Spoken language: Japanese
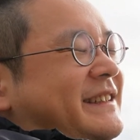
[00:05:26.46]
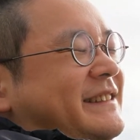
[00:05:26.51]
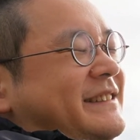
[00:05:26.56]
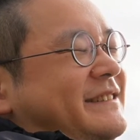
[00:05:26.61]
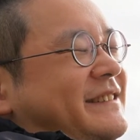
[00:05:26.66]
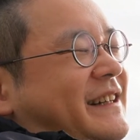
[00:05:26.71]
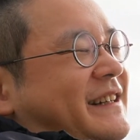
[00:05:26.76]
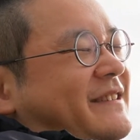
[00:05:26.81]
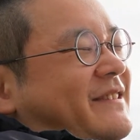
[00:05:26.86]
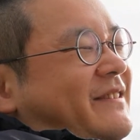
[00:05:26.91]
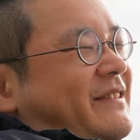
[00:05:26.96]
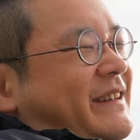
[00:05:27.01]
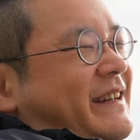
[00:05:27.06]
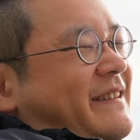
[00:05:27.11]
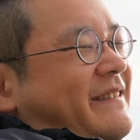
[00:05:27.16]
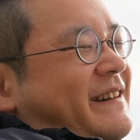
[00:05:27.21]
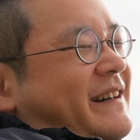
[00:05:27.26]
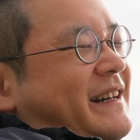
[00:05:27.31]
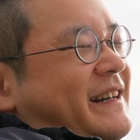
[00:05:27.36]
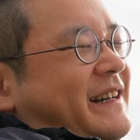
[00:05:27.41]
うわこれ
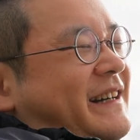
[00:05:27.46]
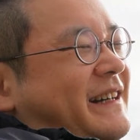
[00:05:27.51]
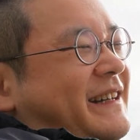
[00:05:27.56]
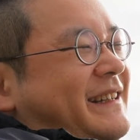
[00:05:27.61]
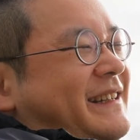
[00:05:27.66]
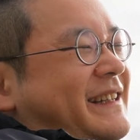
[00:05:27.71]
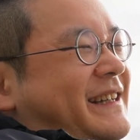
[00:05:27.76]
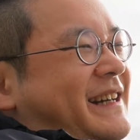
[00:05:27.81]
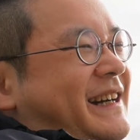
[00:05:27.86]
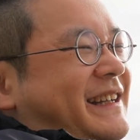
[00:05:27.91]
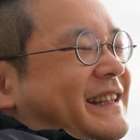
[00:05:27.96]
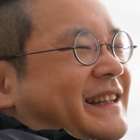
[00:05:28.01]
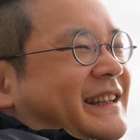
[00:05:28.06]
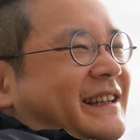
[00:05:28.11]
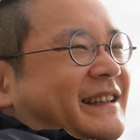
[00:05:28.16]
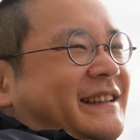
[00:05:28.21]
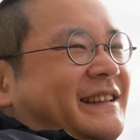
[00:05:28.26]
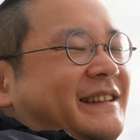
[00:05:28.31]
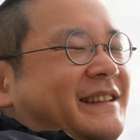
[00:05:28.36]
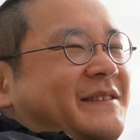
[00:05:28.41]
はいかん
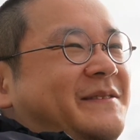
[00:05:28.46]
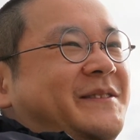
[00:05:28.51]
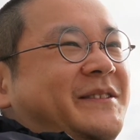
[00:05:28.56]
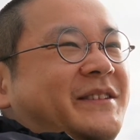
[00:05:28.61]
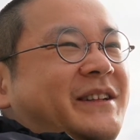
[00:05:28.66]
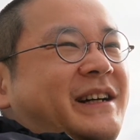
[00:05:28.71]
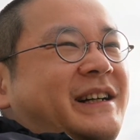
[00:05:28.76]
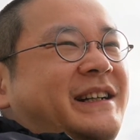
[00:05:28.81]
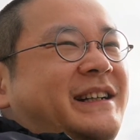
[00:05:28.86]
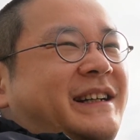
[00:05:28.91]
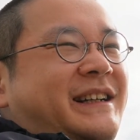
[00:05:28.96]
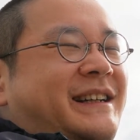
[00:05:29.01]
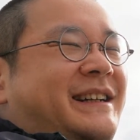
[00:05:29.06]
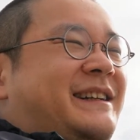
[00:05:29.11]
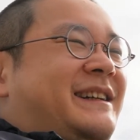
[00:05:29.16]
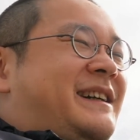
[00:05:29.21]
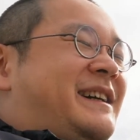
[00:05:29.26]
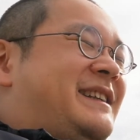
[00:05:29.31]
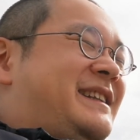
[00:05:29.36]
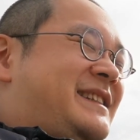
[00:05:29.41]
なでもなんか
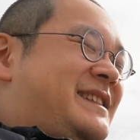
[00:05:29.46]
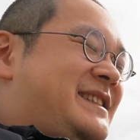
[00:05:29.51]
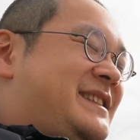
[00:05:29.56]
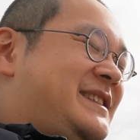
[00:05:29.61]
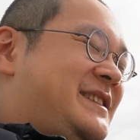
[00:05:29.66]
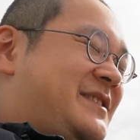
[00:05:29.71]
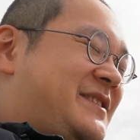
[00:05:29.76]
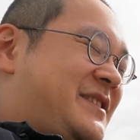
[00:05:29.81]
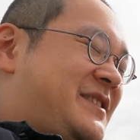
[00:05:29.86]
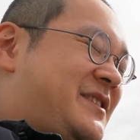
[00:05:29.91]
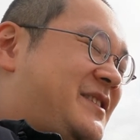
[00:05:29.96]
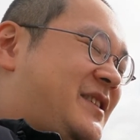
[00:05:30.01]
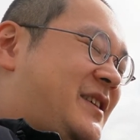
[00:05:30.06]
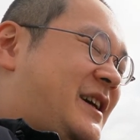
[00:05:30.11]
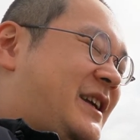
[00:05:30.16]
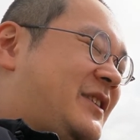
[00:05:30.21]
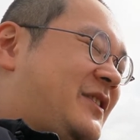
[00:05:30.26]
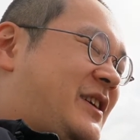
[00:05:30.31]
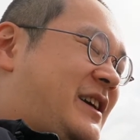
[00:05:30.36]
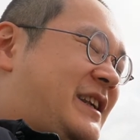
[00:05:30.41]
話による
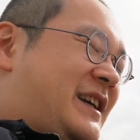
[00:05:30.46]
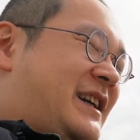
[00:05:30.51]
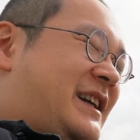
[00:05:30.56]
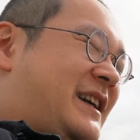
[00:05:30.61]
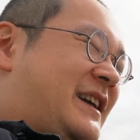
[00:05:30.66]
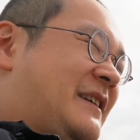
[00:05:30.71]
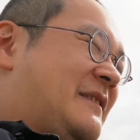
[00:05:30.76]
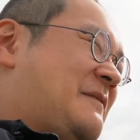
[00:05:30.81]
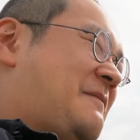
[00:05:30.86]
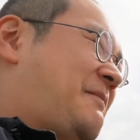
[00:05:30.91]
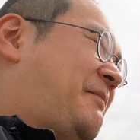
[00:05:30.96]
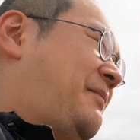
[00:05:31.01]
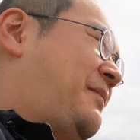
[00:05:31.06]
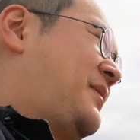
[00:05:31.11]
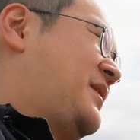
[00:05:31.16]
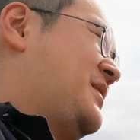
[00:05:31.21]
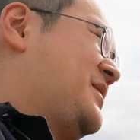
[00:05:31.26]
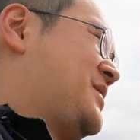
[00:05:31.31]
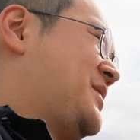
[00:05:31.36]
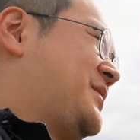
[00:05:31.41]
と後から
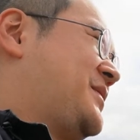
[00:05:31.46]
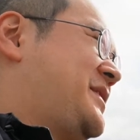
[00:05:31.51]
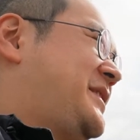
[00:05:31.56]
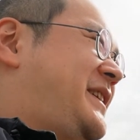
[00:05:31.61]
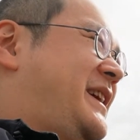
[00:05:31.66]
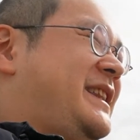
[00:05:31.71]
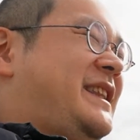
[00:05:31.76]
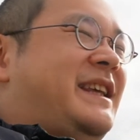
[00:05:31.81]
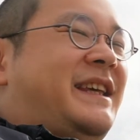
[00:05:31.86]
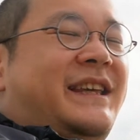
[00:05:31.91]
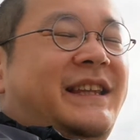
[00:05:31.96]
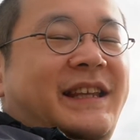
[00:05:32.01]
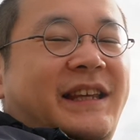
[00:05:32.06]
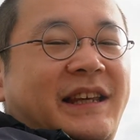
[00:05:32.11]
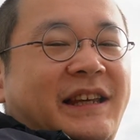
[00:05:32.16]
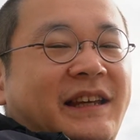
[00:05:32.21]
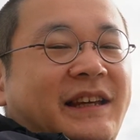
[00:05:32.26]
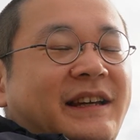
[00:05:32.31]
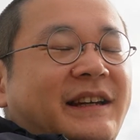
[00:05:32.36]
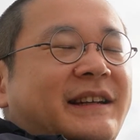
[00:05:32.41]
ソフトウェア的
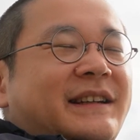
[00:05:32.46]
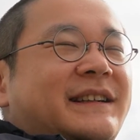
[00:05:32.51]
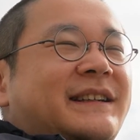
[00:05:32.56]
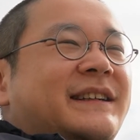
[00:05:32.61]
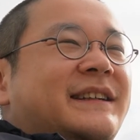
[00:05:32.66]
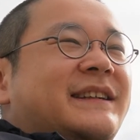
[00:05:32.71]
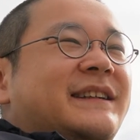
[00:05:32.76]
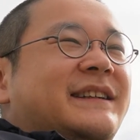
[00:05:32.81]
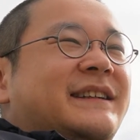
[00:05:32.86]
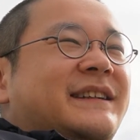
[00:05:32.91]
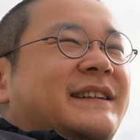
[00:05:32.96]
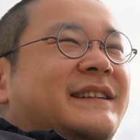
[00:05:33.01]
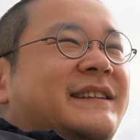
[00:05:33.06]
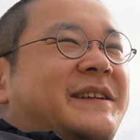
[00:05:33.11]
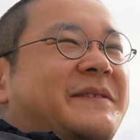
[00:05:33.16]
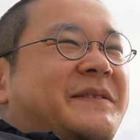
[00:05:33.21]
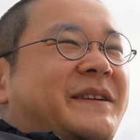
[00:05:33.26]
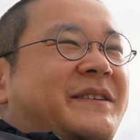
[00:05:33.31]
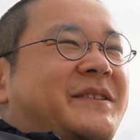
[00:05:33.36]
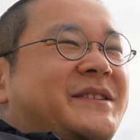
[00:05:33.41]
に
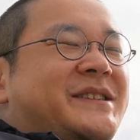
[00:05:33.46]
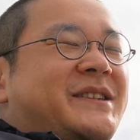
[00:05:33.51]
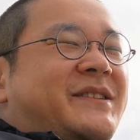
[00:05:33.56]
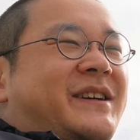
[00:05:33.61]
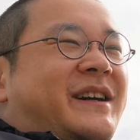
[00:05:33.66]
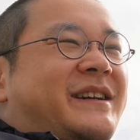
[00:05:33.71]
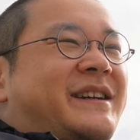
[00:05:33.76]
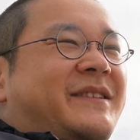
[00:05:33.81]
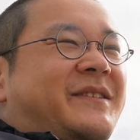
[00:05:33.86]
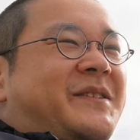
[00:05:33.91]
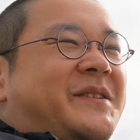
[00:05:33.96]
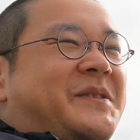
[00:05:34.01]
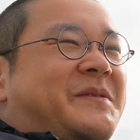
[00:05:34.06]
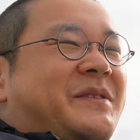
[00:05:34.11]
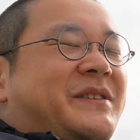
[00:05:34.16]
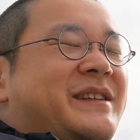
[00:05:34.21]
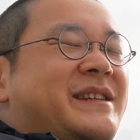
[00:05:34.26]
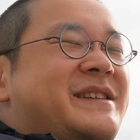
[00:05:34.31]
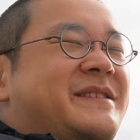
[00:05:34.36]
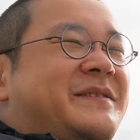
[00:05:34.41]
手ブレ補正をかけること
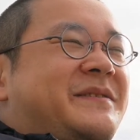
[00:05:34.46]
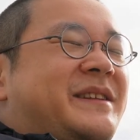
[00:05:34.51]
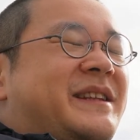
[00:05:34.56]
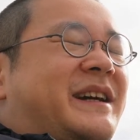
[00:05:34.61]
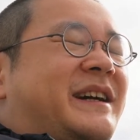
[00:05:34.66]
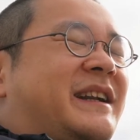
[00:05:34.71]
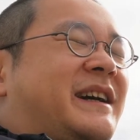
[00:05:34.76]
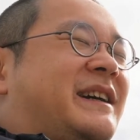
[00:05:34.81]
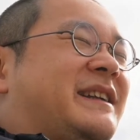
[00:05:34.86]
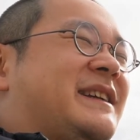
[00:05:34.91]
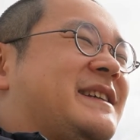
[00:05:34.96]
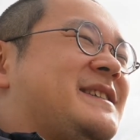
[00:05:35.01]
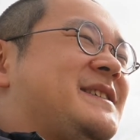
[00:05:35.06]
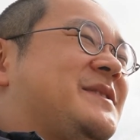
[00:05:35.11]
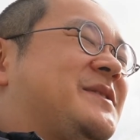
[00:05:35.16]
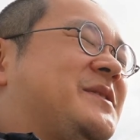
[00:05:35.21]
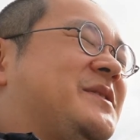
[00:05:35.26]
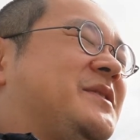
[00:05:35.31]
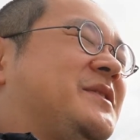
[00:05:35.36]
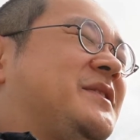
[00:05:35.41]
もできるみたいな話
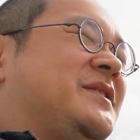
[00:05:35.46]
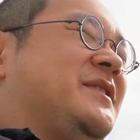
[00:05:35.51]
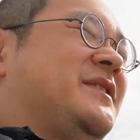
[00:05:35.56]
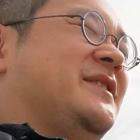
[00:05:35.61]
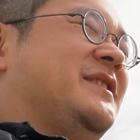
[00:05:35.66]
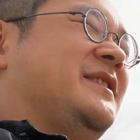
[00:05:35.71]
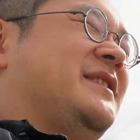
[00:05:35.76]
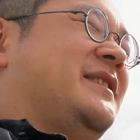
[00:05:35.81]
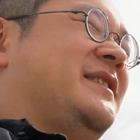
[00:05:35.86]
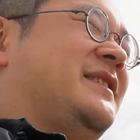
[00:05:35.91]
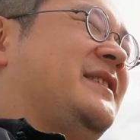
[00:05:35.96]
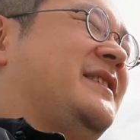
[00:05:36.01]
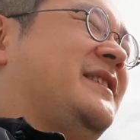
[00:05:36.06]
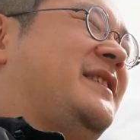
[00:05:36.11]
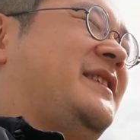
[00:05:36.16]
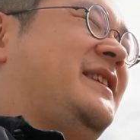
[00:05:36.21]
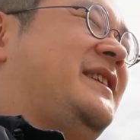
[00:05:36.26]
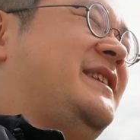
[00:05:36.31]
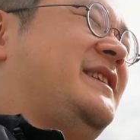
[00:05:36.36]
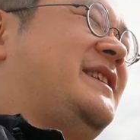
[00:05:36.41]
を
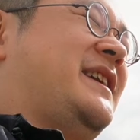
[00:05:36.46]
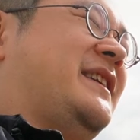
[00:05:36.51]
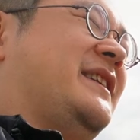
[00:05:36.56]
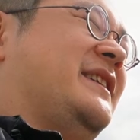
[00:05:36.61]
聞いてた